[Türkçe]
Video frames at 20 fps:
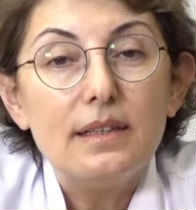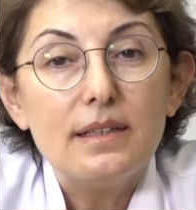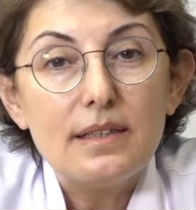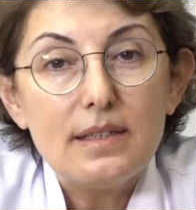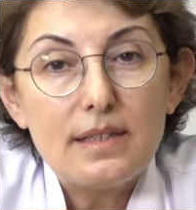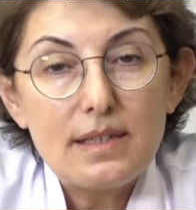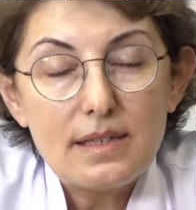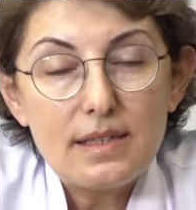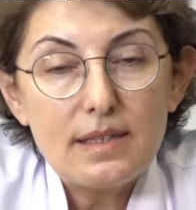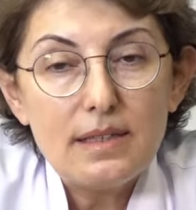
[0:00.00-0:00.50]

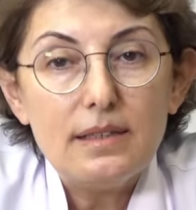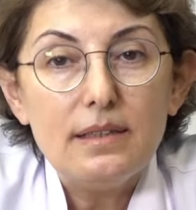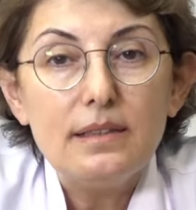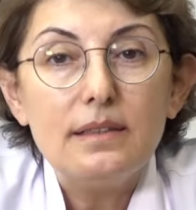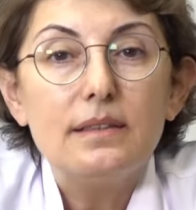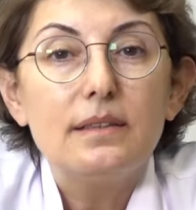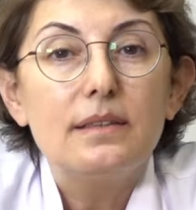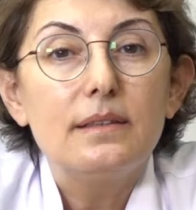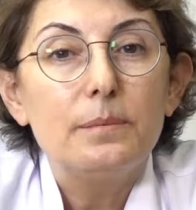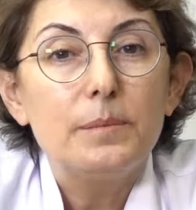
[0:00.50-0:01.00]
hızlı
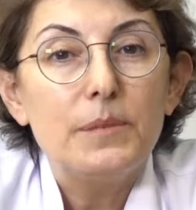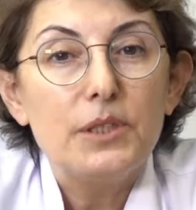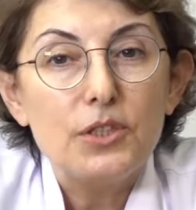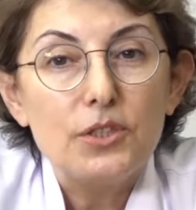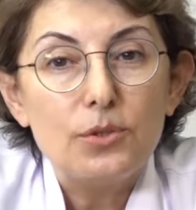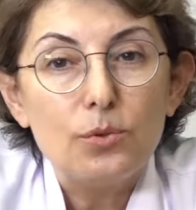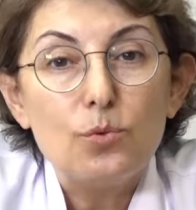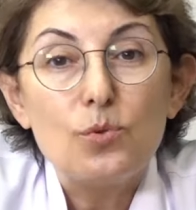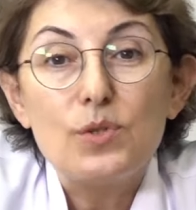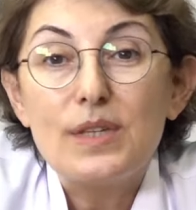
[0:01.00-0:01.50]

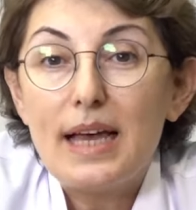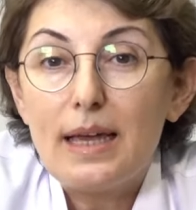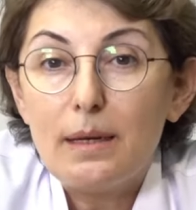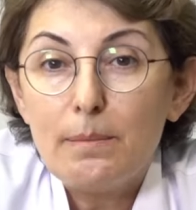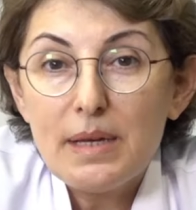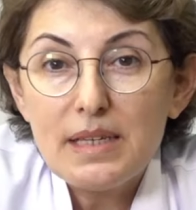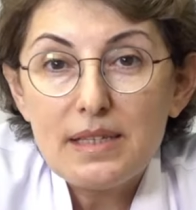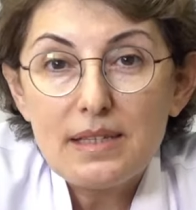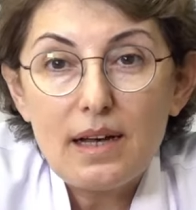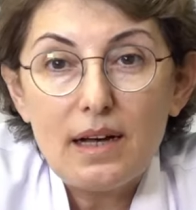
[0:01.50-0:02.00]
bir
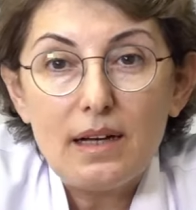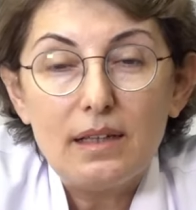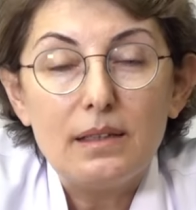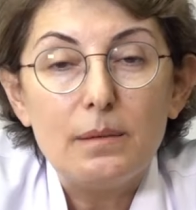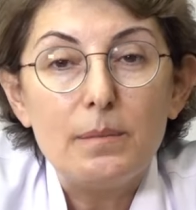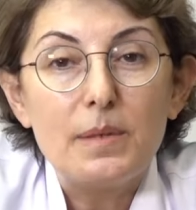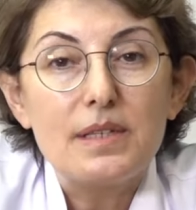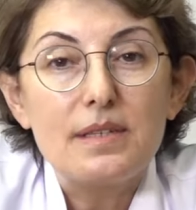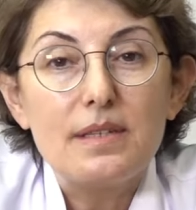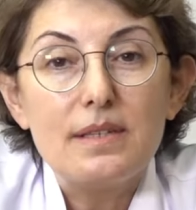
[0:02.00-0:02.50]
düzelme
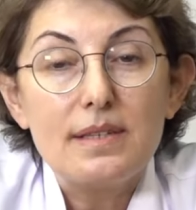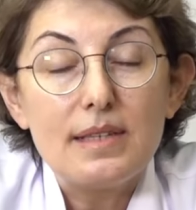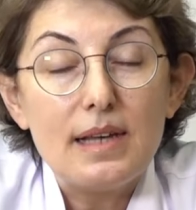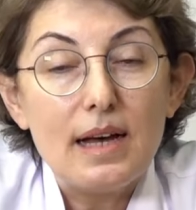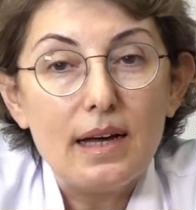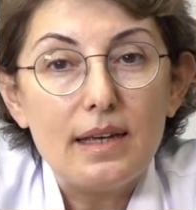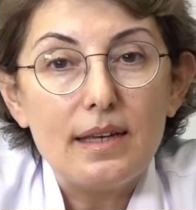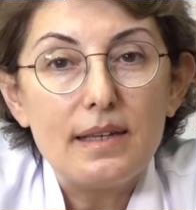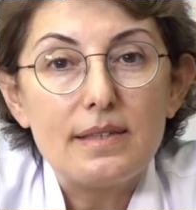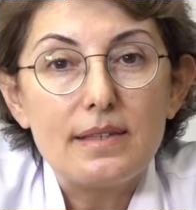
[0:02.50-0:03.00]
sağlaması
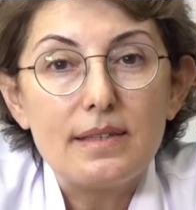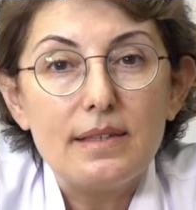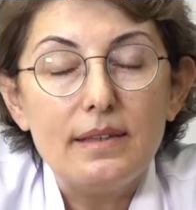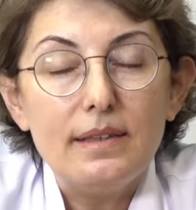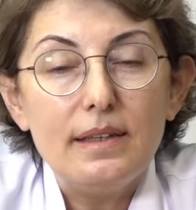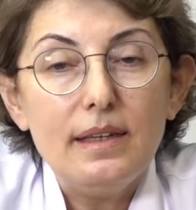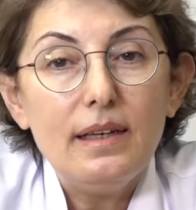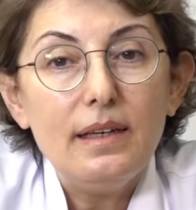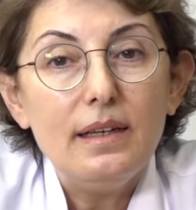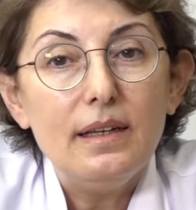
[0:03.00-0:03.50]

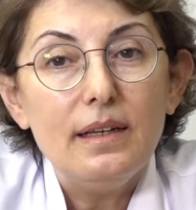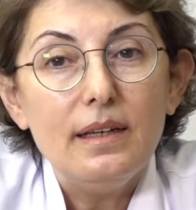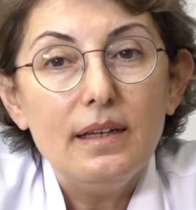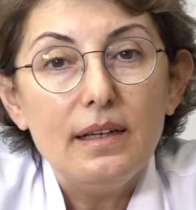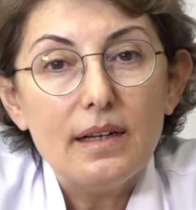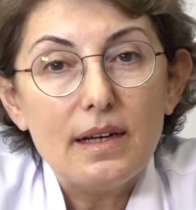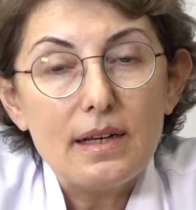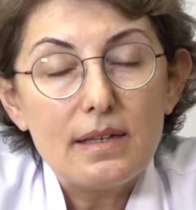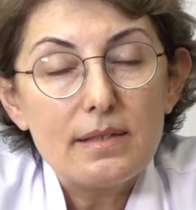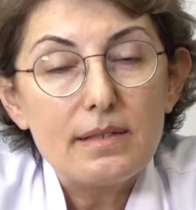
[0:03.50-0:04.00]
sayesinde
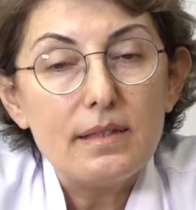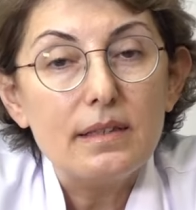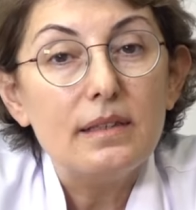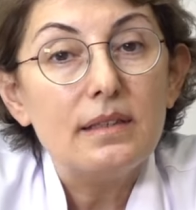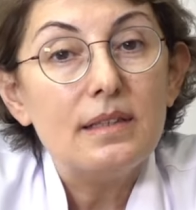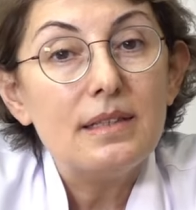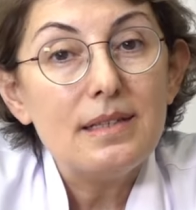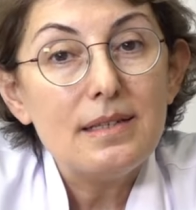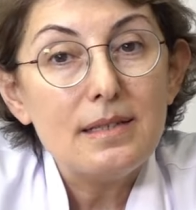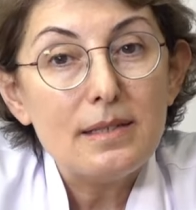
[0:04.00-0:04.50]

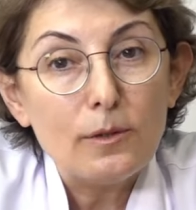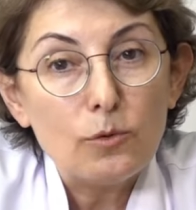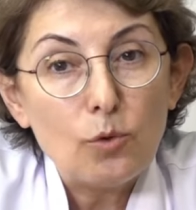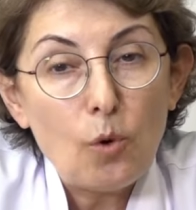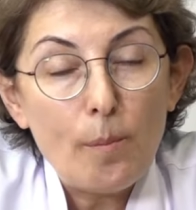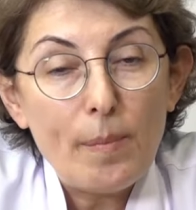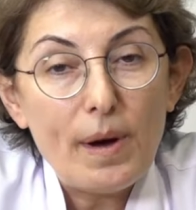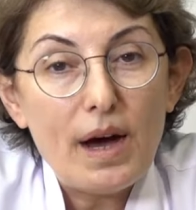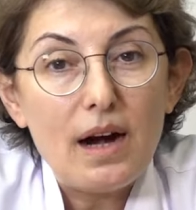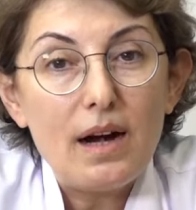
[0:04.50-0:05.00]
hastanın hızla
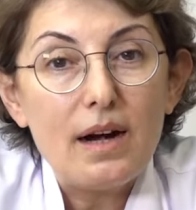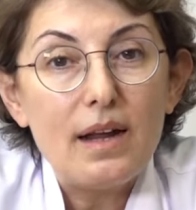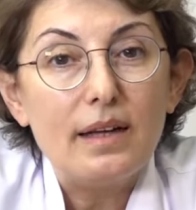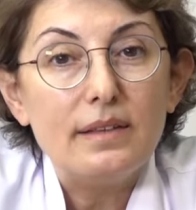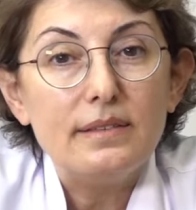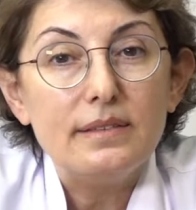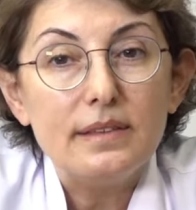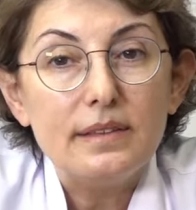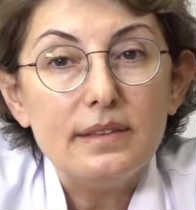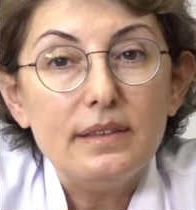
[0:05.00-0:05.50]

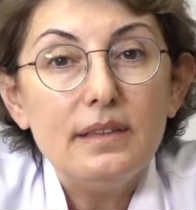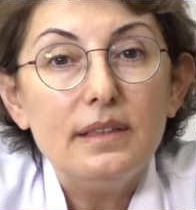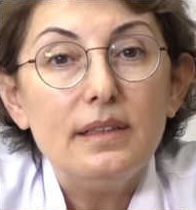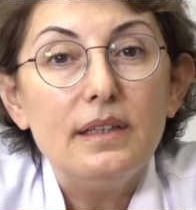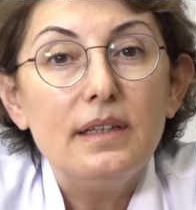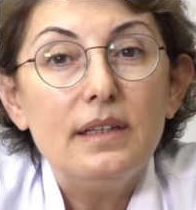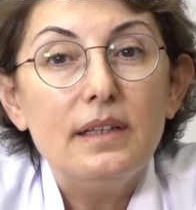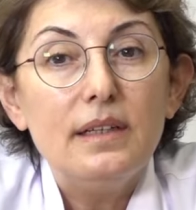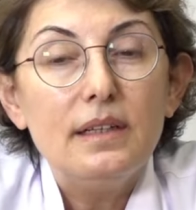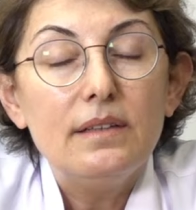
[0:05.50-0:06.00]
toparlandığı
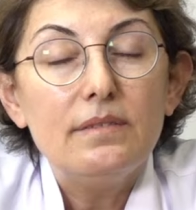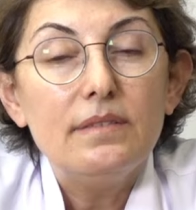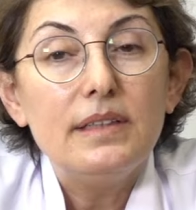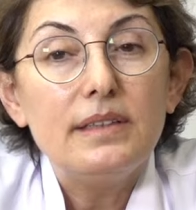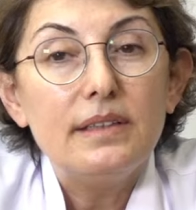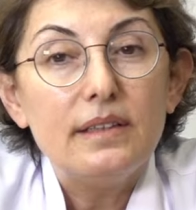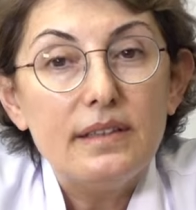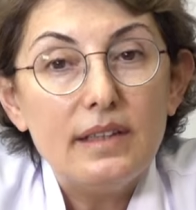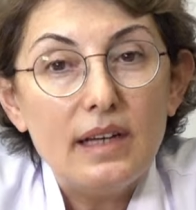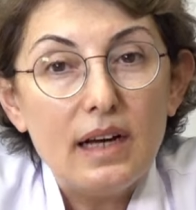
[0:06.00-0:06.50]
ve
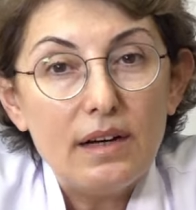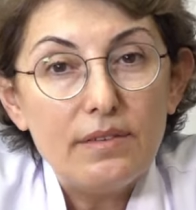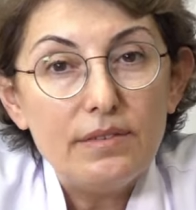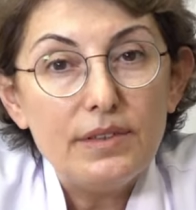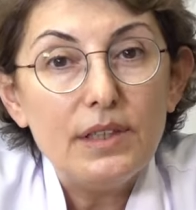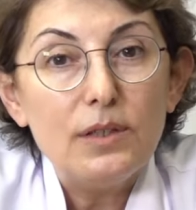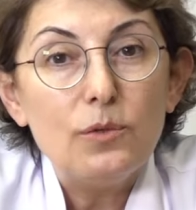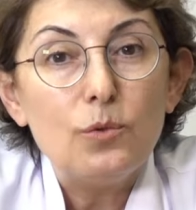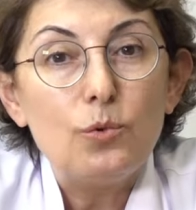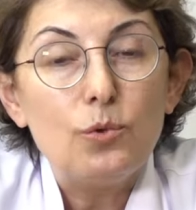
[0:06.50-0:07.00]

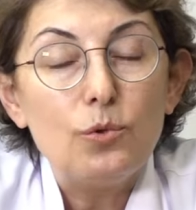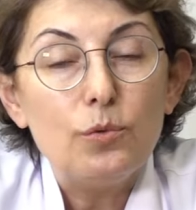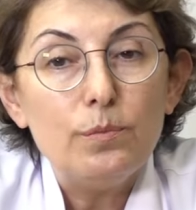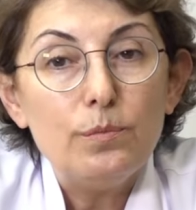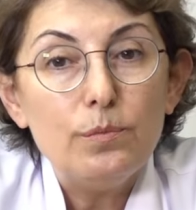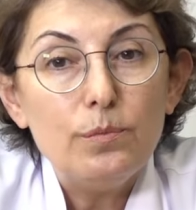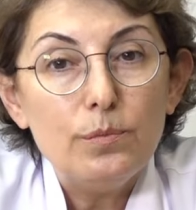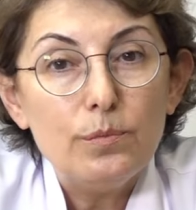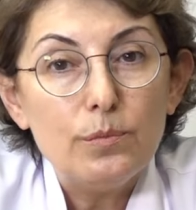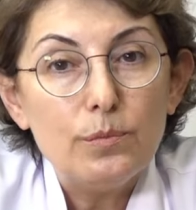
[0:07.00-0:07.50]
tedaviye uyum
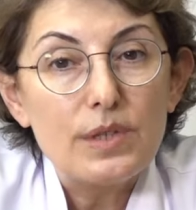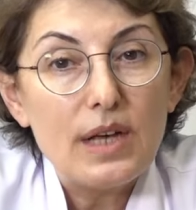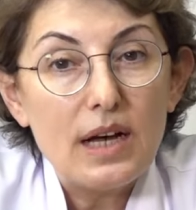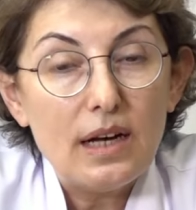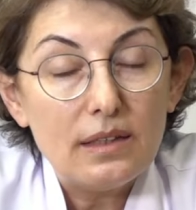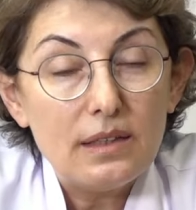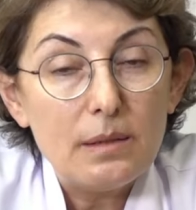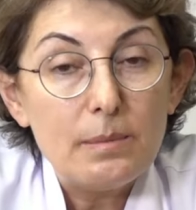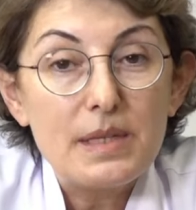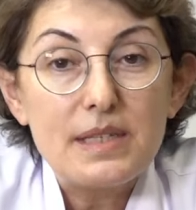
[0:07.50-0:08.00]

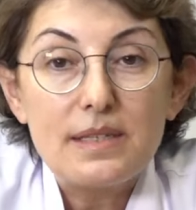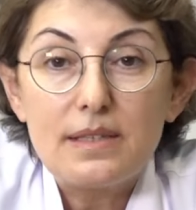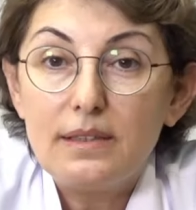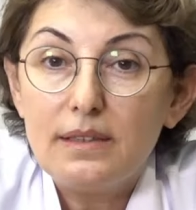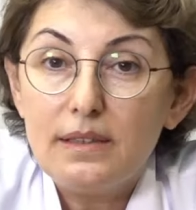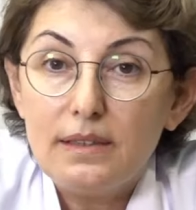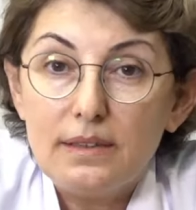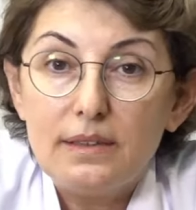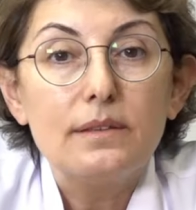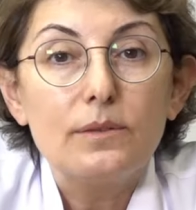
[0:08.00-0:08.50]

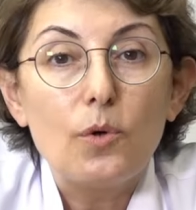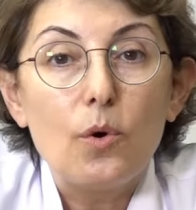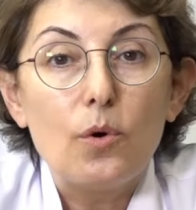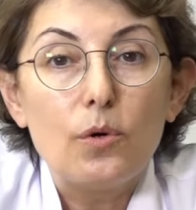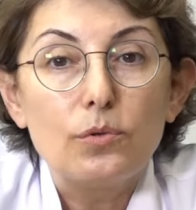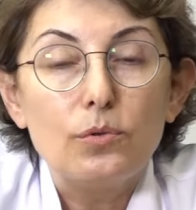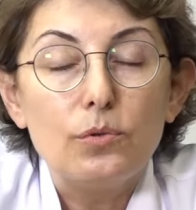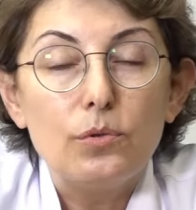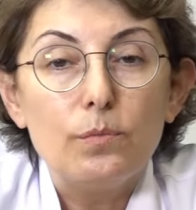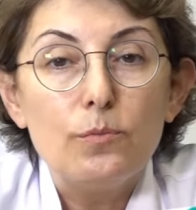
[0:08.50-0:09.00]
sağlamasını
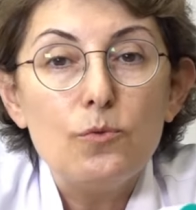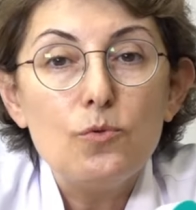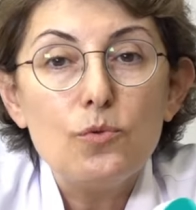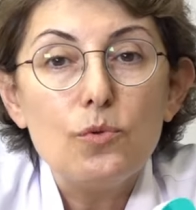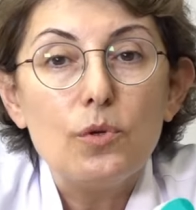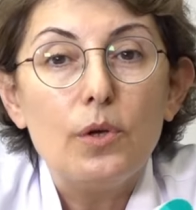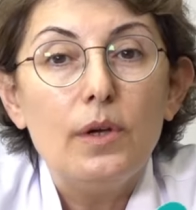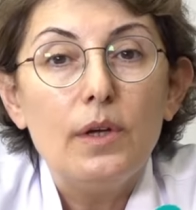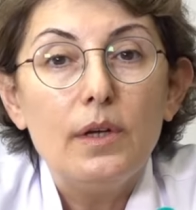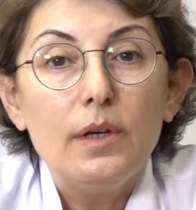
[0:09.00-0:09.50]

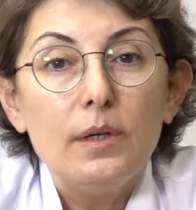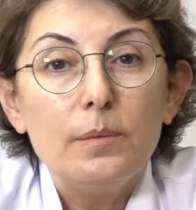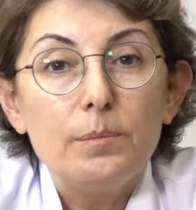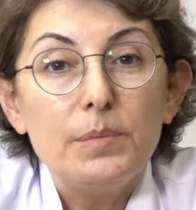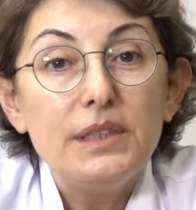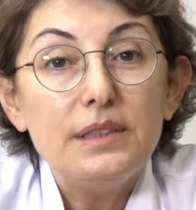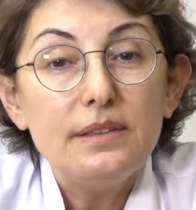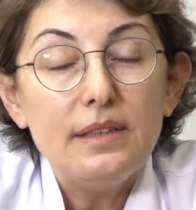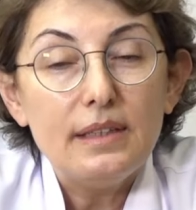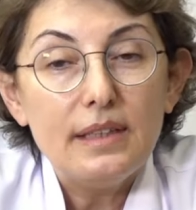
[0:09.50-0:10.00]
gördüğümüz
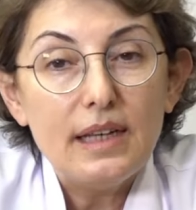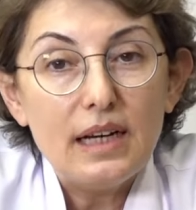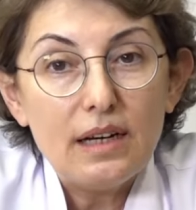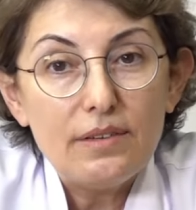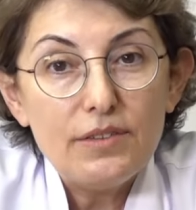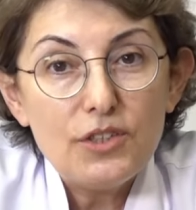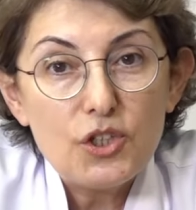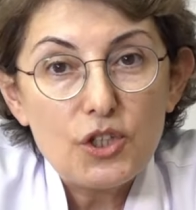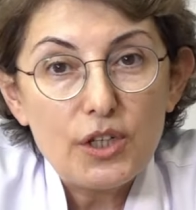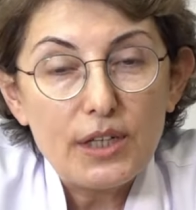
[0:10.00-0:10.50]
bir
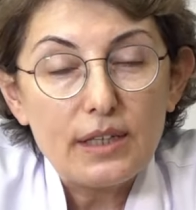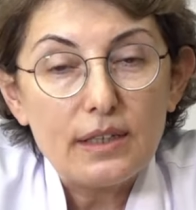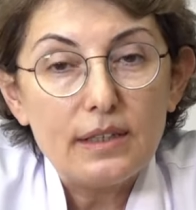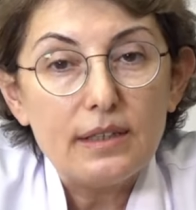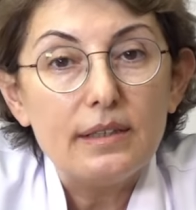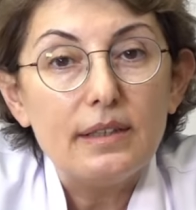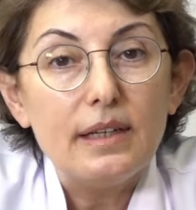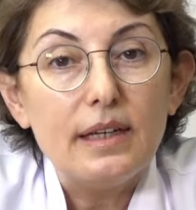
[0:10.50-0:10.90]
tedavi şekli